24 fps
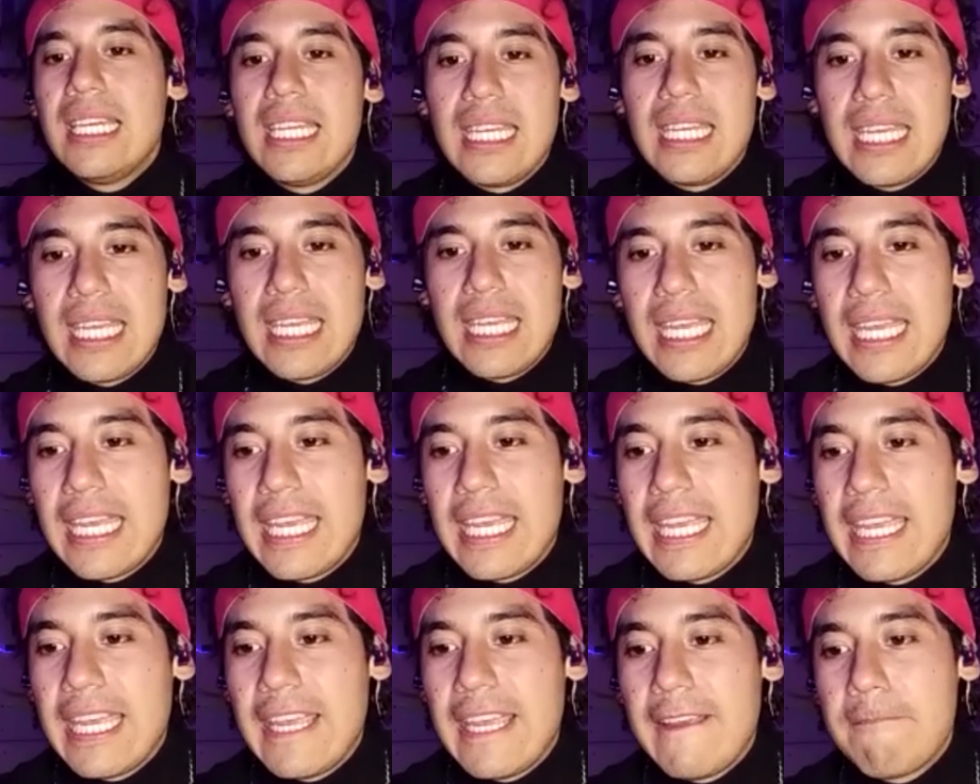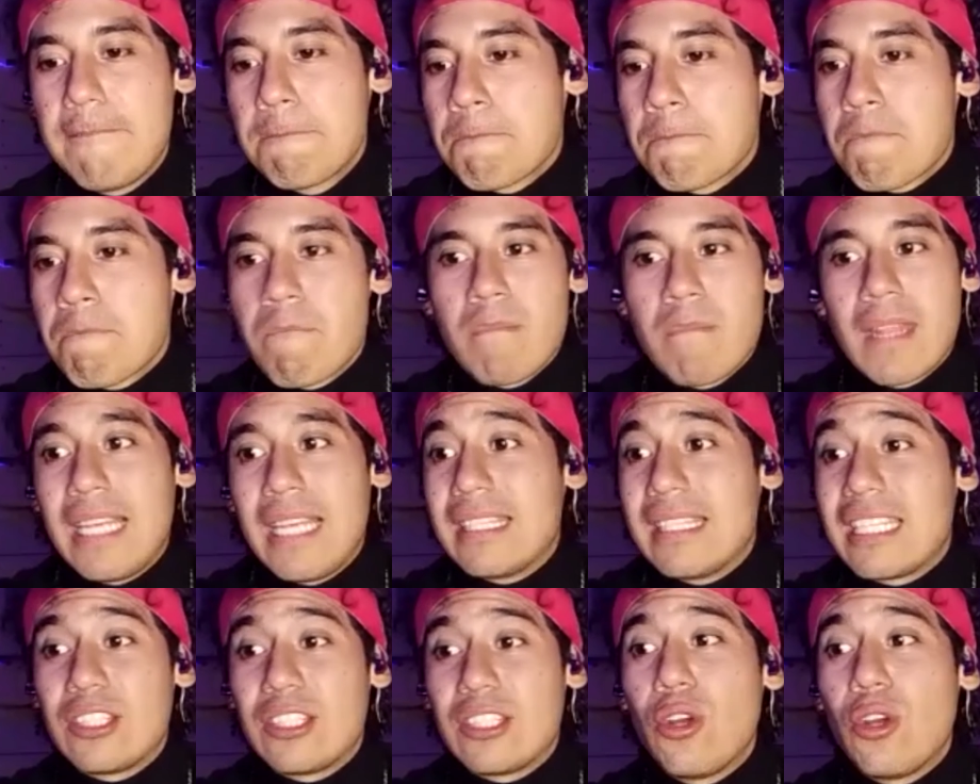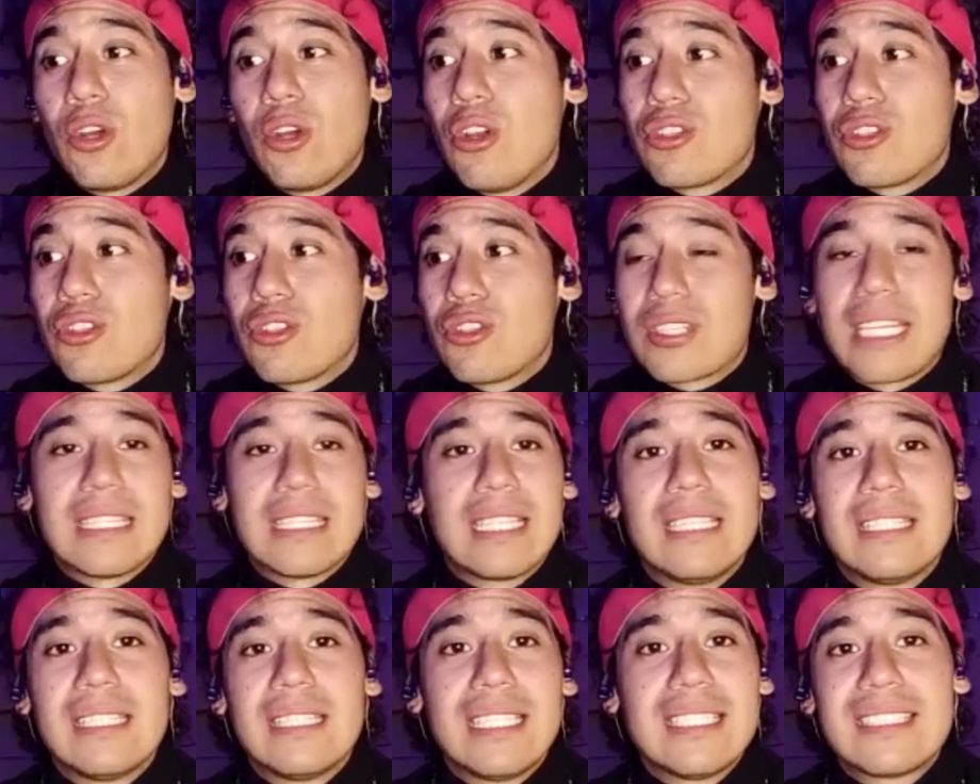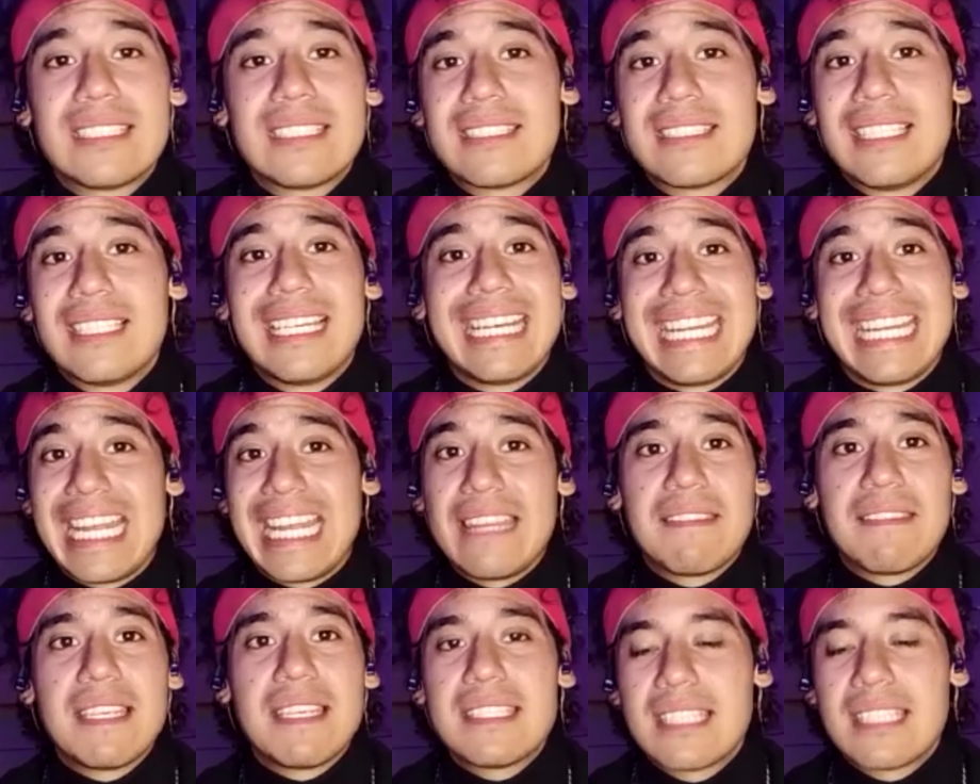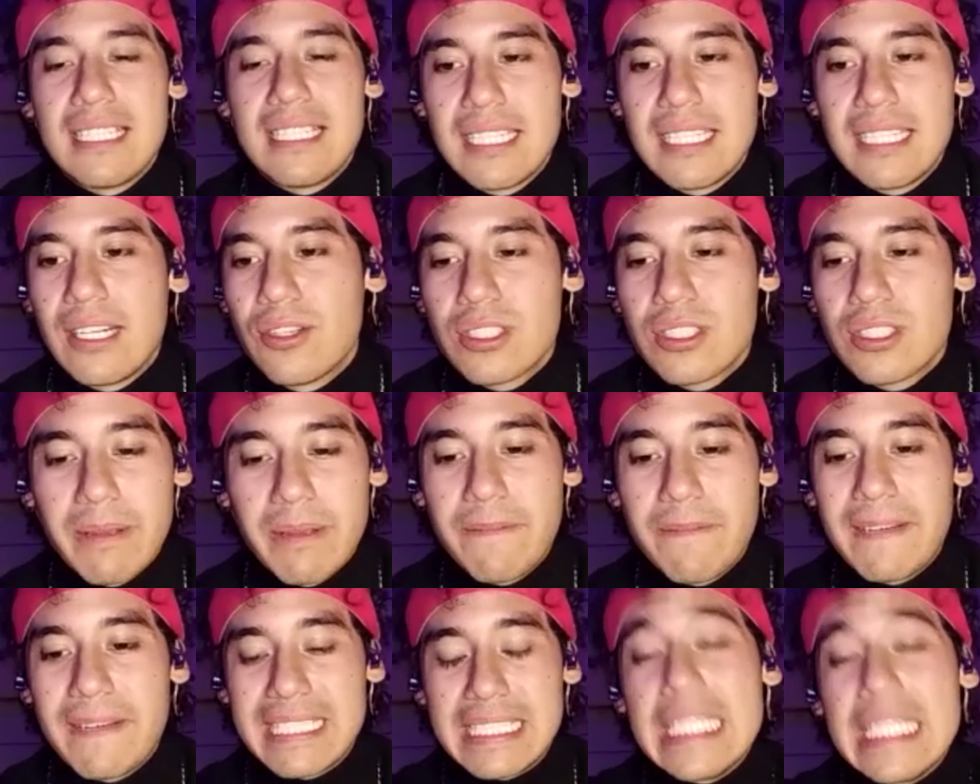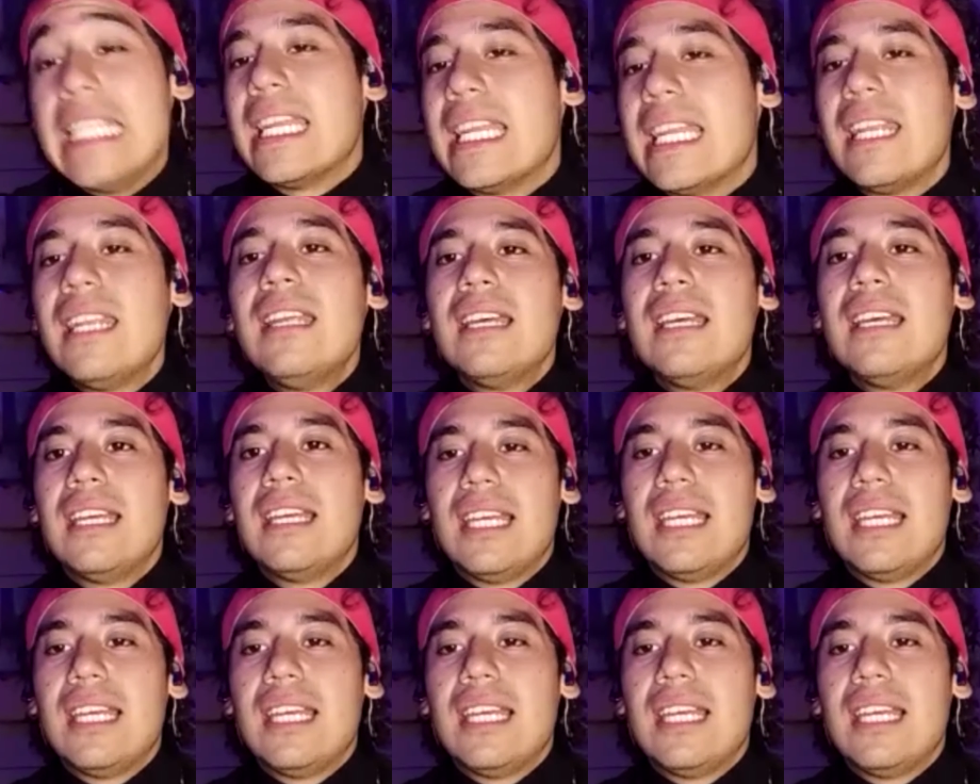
Eh, entre todos los cantantes grandes salseros me fascinan.